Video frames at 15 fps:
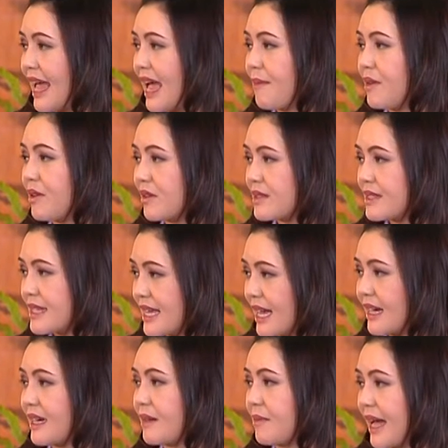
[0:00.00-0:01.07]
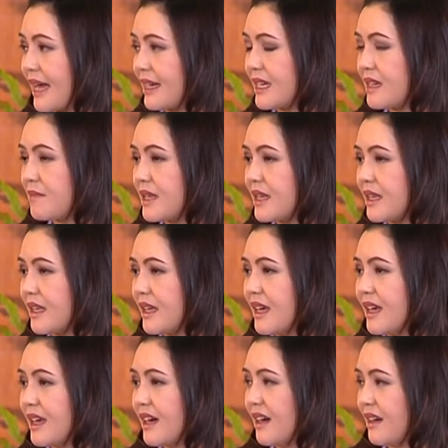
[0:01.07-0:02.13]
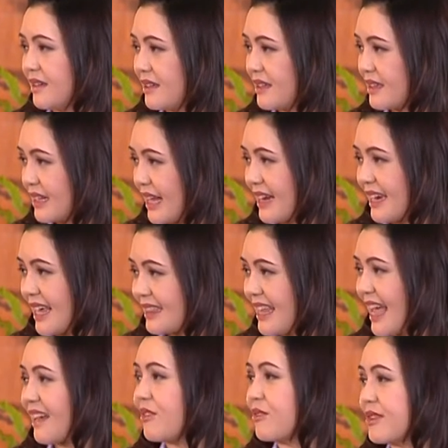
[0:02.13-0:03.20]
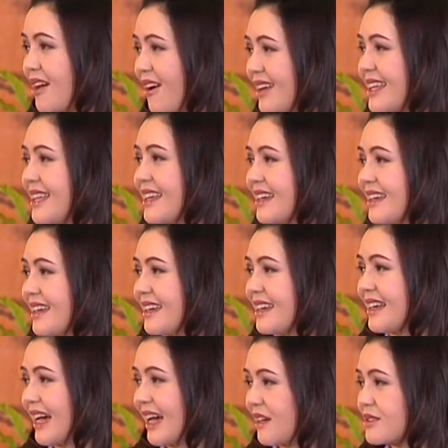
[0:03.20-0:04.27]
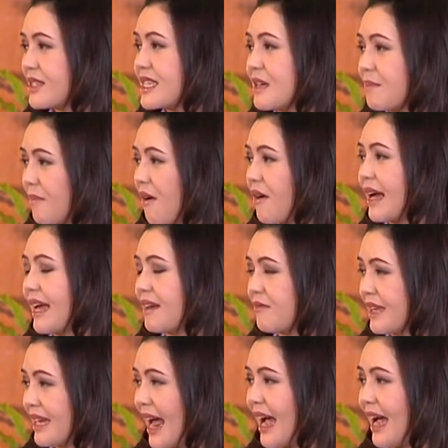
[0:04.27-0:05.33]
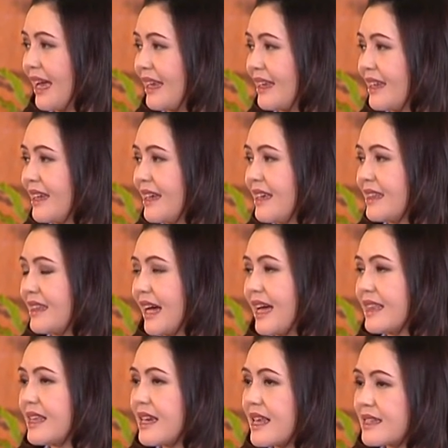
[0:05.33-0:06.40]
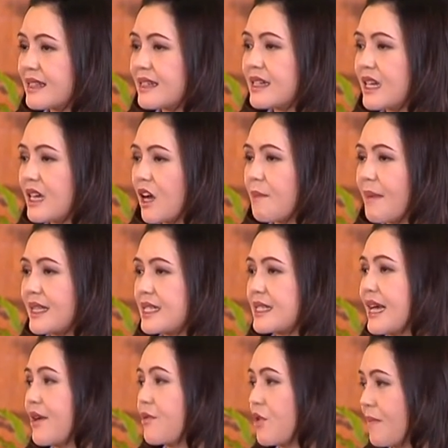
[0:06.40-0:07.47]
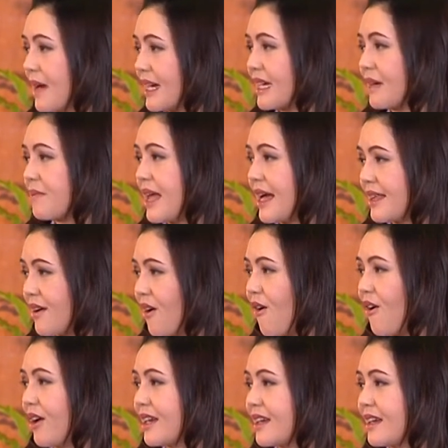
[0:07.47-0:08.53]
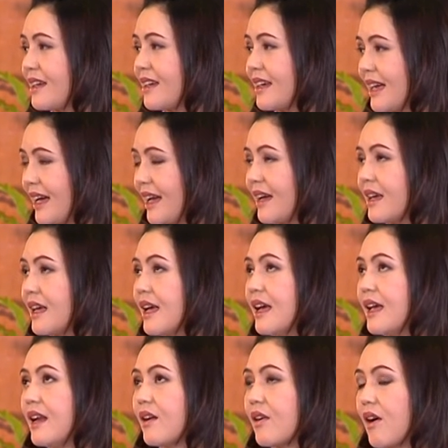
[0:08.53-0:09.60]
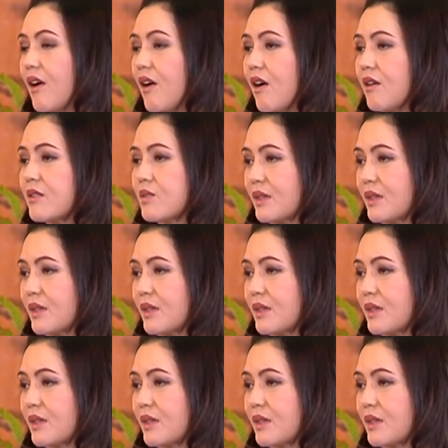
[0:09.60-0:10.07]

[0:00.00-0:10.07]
บ แล้วก็เสี่ยงกับการที่มีการแอดแทกของต้อหินนะคะเราจะยิงป้องกันไว้ได้นะคะ แต่เลเซอร์นี่ก็มักจะใช้ร่วมกันกับยาหยอดนะคะแล้วก็สุด